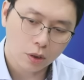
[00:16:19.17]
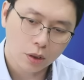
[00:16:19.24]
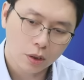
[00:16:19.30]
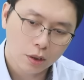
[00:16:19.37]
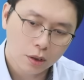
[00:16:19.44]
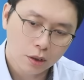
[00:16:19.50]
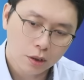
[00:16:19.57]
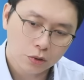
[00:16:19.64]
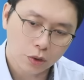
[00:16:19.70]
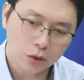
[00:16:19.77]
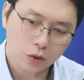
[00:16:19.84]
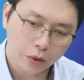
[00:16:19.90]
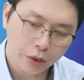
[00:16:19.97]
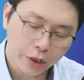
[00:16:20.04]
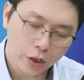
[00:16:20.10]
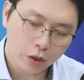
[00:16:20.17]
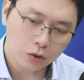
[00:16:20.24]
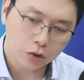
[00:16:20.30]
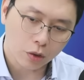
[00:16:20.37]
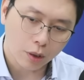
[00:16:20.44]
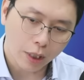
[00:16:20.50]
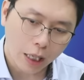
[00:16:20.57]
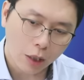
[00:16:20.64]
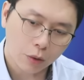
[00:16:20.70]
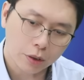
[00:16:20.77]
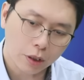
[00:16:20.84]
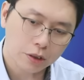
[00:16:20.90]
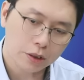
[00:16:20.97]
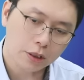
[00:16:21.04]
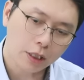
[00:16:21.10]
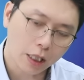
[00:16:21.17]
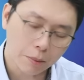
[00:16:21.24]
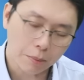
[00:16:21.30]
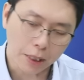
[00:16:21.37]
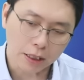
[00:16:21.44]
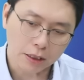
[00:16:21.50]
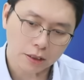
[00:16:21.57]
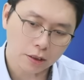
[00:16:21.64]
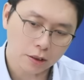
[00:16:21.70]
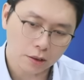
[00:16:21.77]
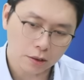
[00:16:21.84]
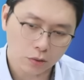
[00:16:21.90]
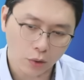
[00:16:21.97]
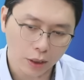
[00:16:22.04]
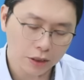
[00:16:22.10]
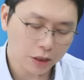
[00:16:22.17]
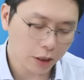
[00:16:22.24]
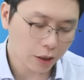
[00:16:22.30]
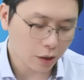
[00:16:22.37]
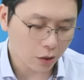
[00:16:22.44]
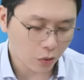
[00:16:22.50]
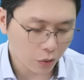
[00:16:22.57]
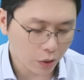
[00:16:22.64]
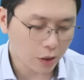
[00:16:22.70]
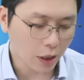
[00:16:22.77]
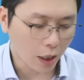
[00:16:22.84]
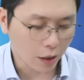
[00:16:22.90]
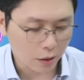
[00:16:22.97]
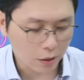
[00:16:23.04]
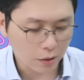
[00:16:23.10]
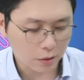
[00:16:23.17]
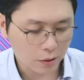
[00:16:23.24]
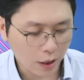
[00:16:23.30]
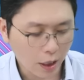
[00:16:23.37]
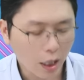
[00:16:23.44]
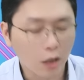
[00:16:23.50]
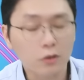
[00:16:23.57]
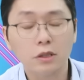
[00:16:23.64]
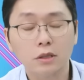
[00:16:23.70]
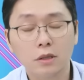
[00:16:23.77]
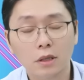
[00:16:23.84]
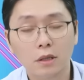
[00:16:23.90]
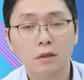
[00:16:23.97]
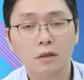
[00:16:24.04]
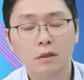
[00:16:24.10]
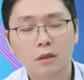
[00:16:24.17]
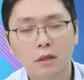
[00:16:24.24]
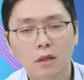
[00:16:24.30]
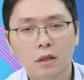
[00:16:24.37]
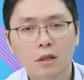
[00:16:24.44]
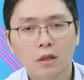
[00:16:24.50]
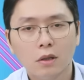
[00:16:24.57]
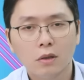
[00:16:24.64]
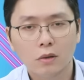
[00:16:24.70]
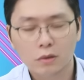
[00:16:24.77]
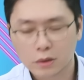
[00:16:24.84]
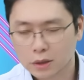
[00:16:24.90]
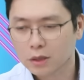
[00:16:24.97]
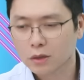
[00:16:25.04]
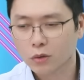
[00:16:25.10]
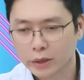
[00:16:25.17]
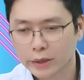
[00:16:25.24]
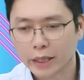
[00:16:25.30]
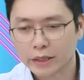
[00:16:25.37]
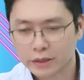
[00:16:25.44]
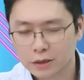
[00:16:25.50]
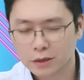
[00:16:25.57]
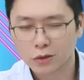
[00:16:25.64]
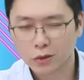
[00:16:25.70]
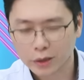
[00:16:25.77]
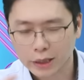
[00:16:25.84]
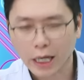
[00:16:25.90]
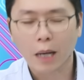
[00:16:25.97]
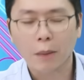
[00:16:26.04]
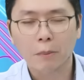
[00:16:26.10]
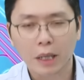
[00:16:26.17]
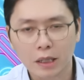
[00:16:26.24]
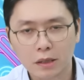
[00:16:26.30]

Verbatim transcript: 嗯哼，所以从一六九拉回到今天概一百四，短线也回档了大概好几天了，嗯，这个回档其实就给大家买的，